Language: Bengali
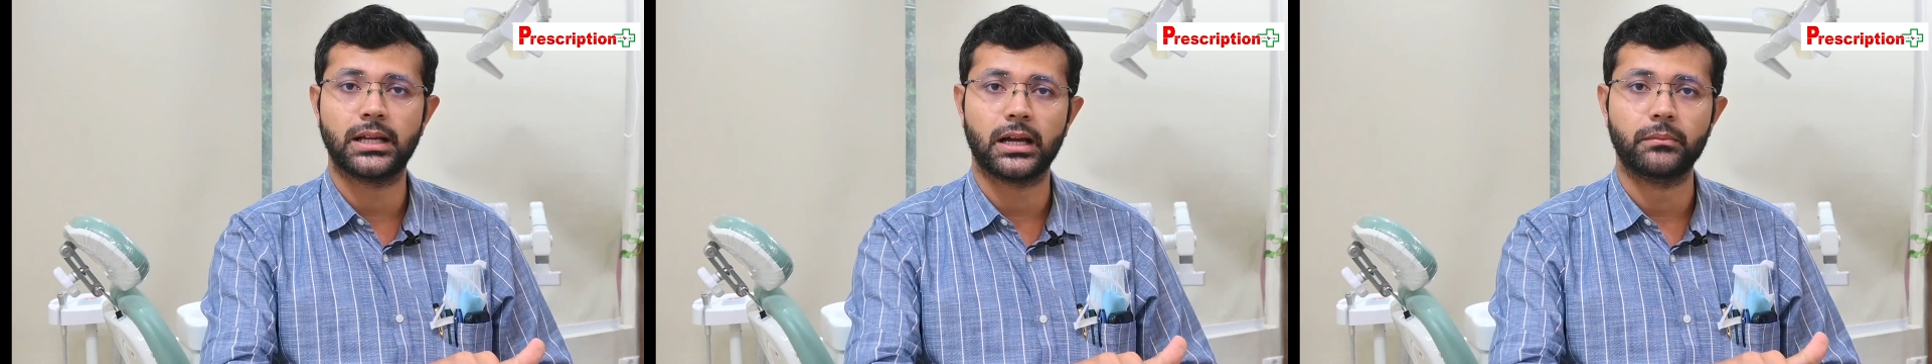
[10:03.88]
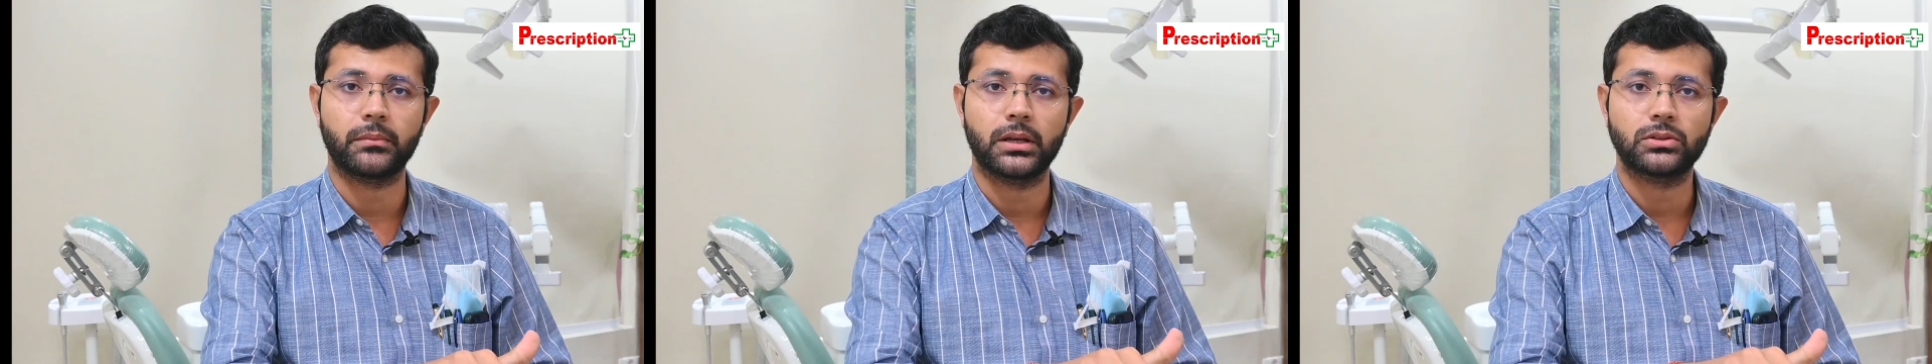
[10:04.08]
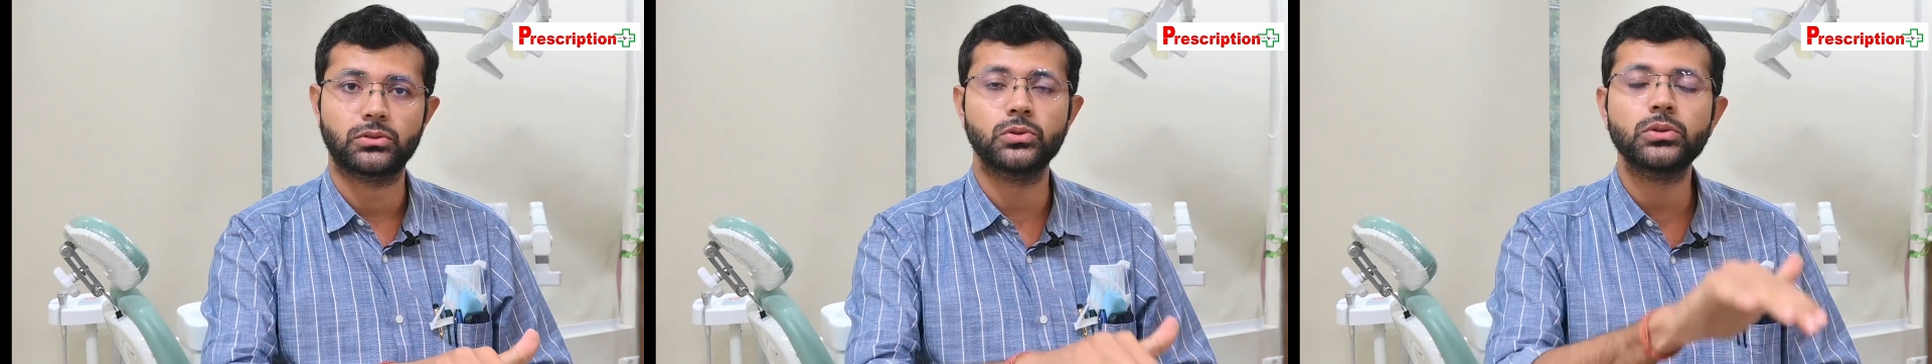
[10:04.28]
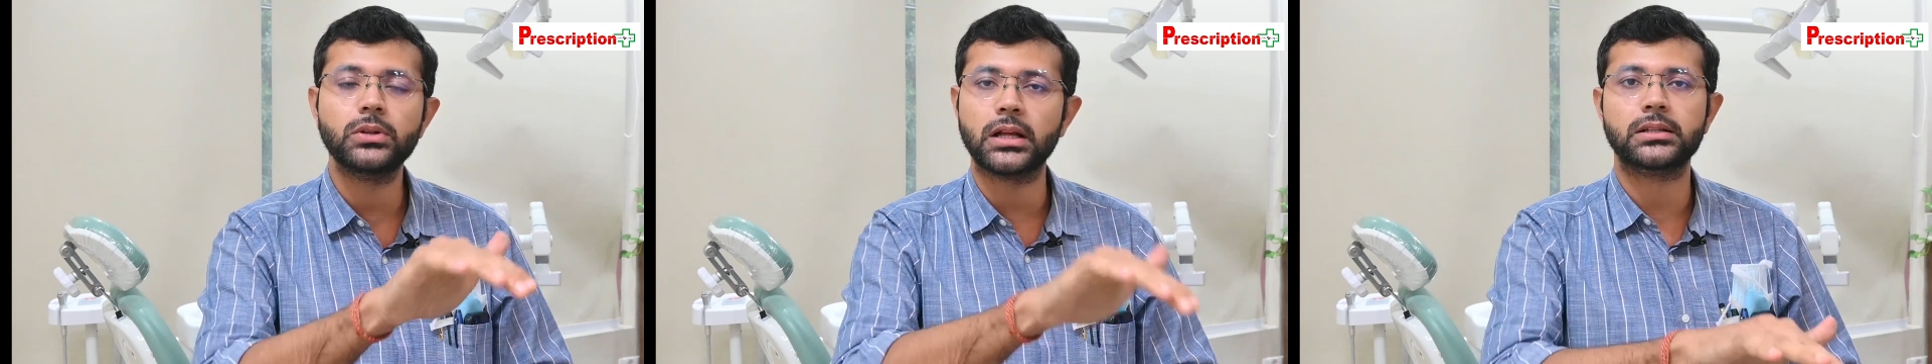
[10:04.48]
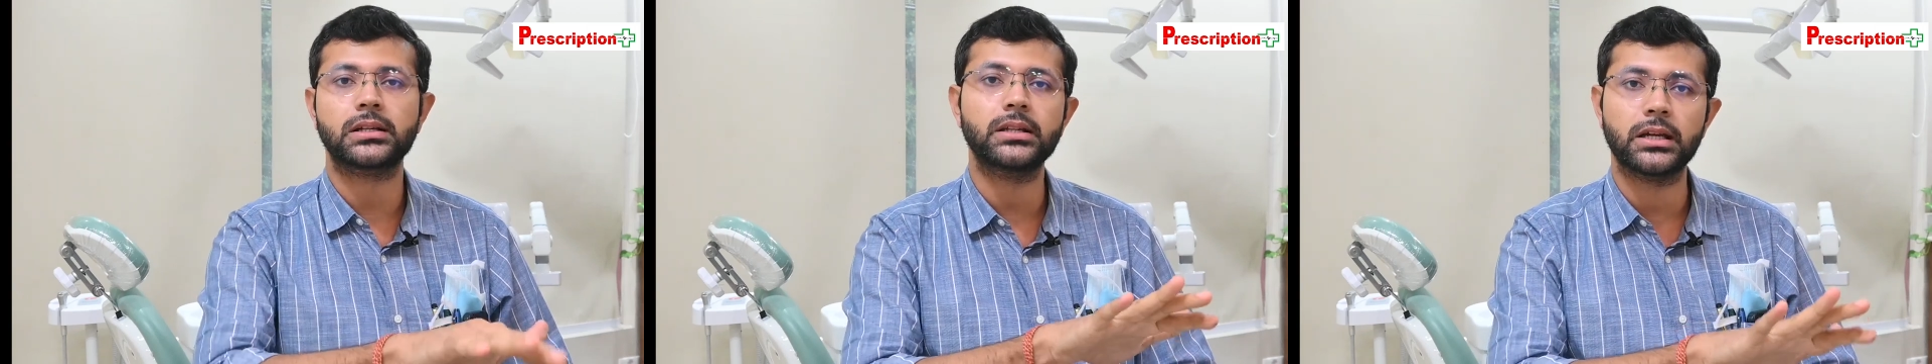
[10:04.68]
থাকবে শুধু
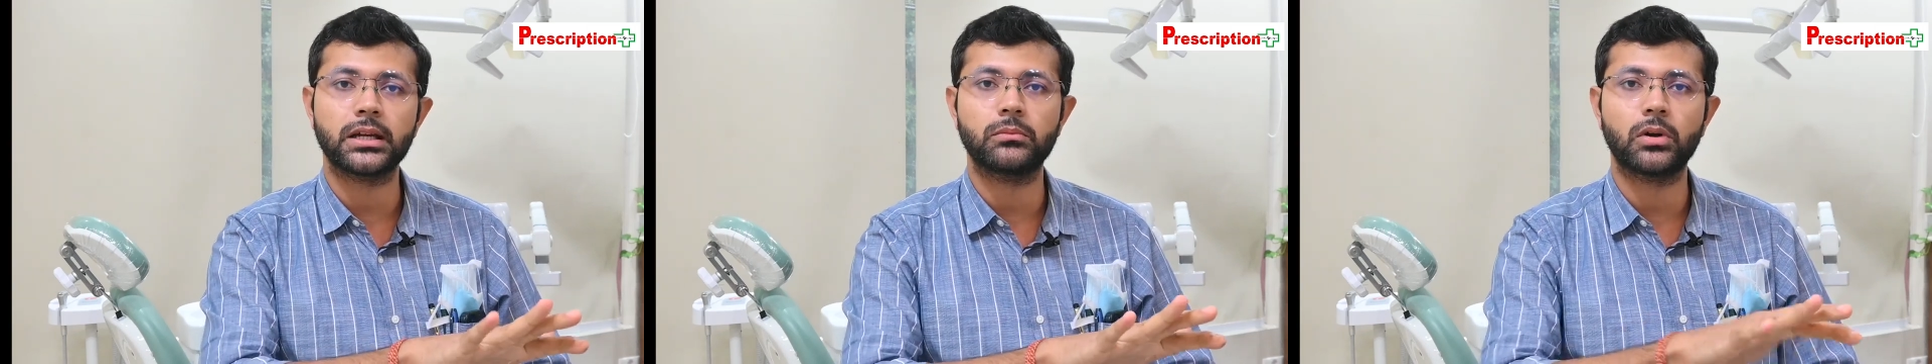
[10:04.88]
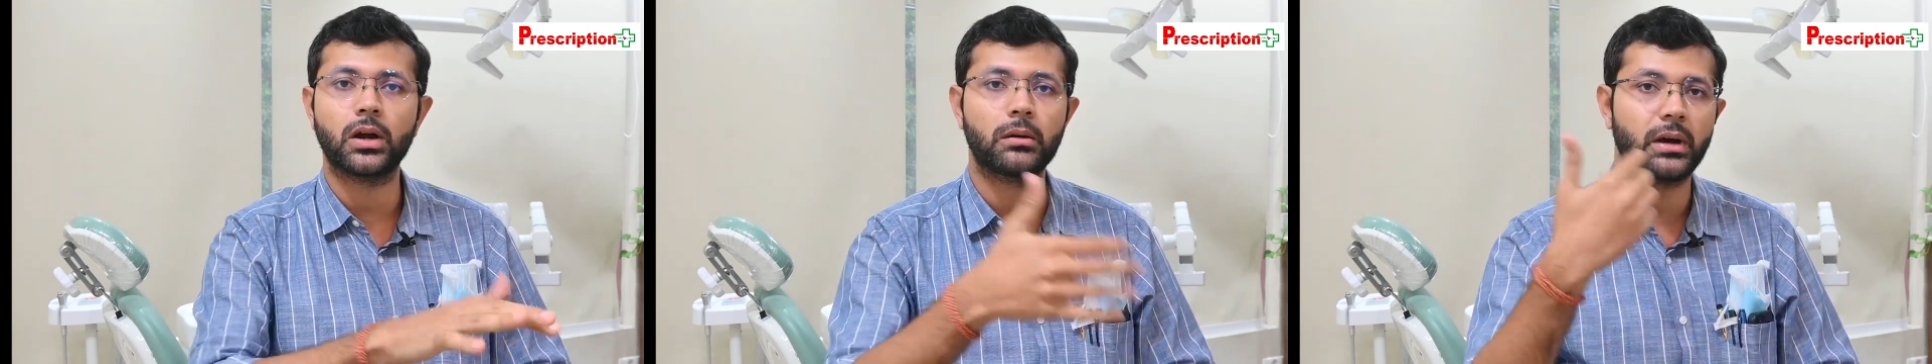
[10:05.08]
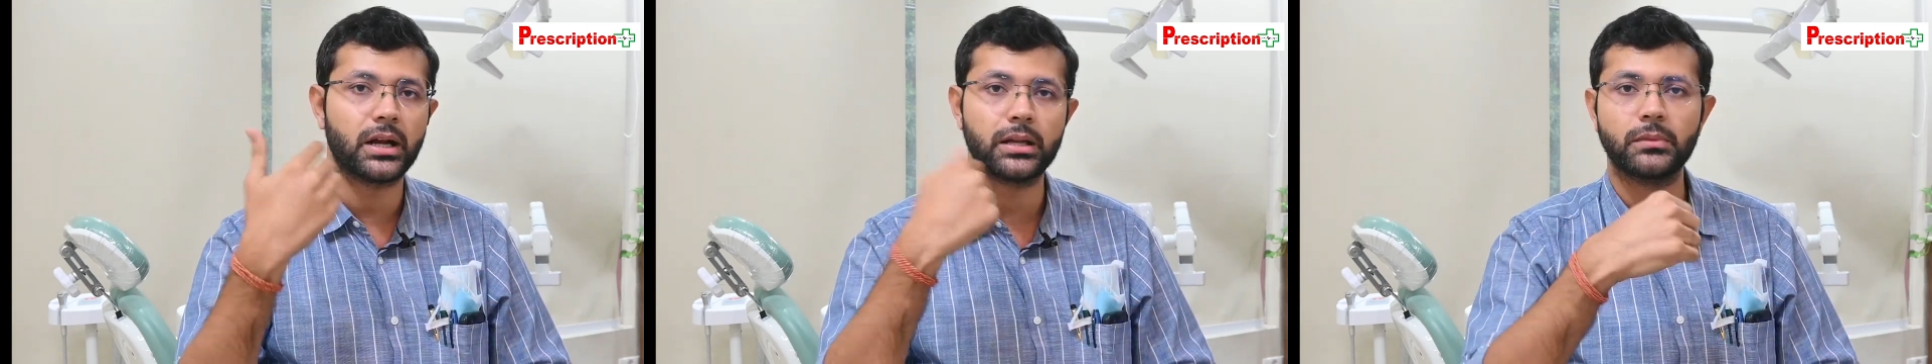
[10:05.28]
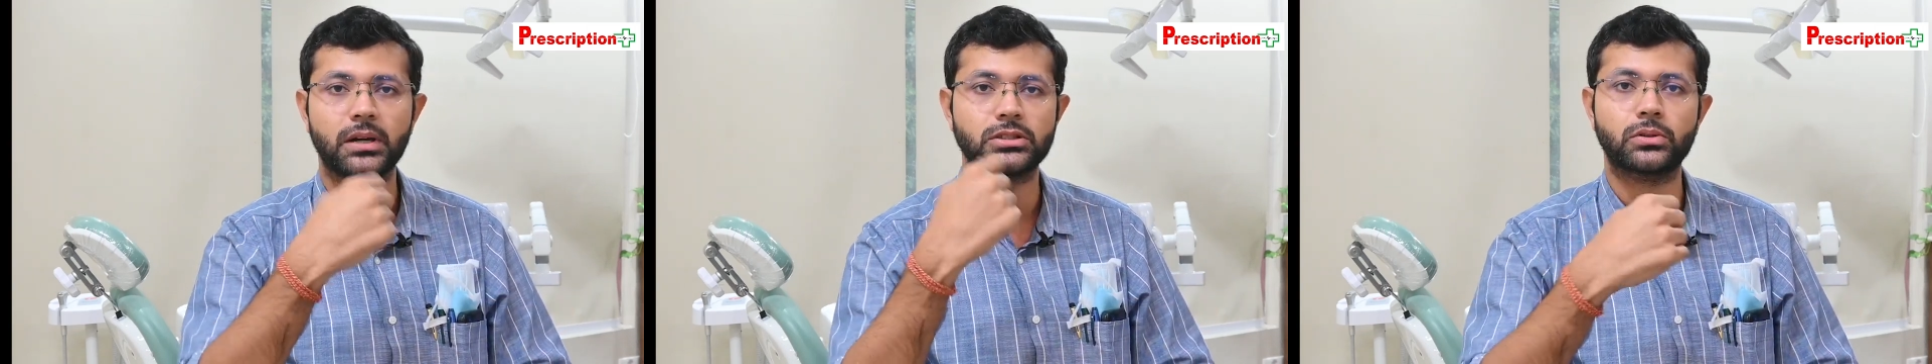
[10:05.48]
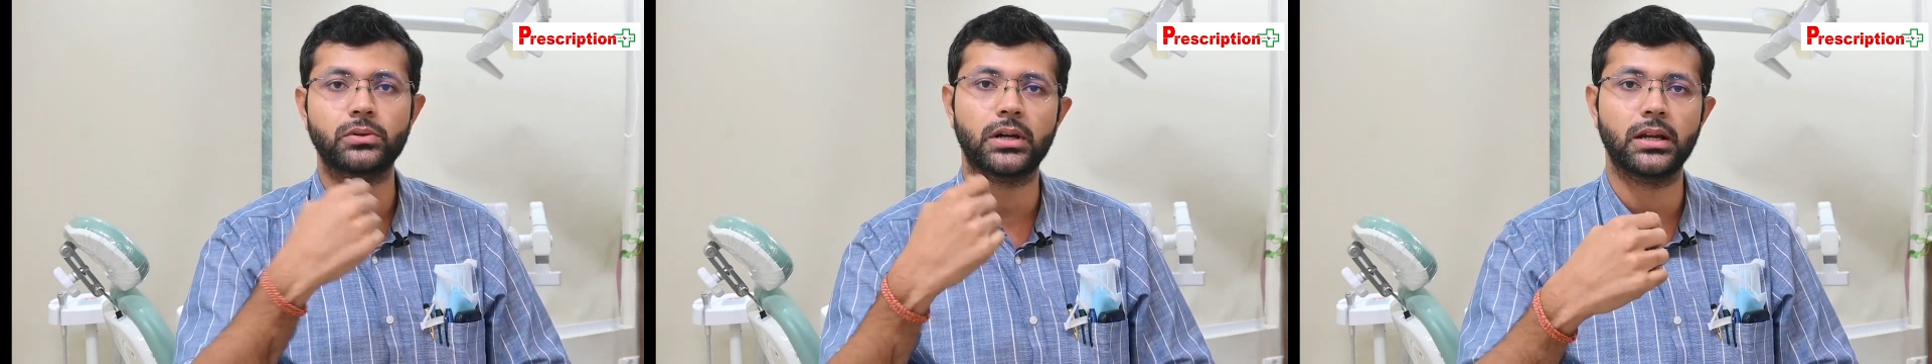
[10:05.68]
দাঁতকে দেখবো আর বাকি
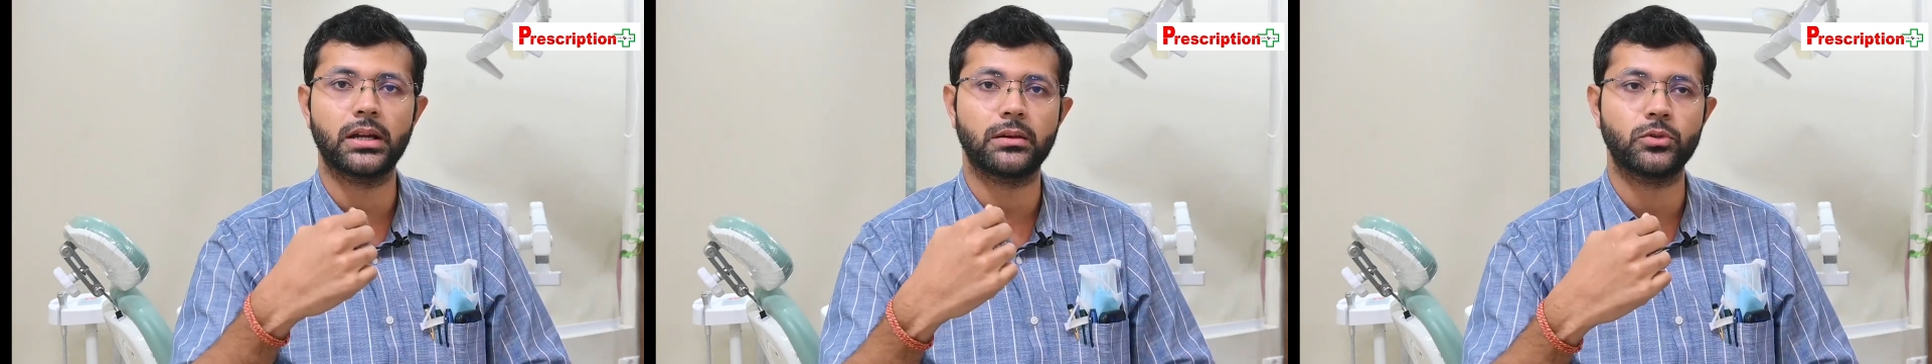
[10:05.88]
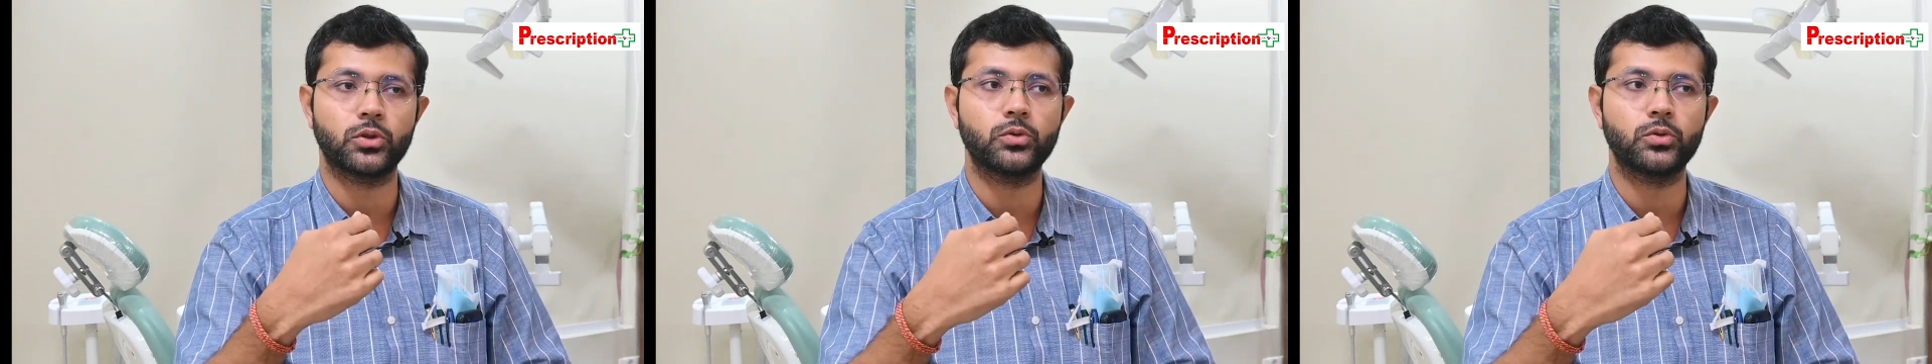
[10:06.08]
ব্রাশ করে নিলাম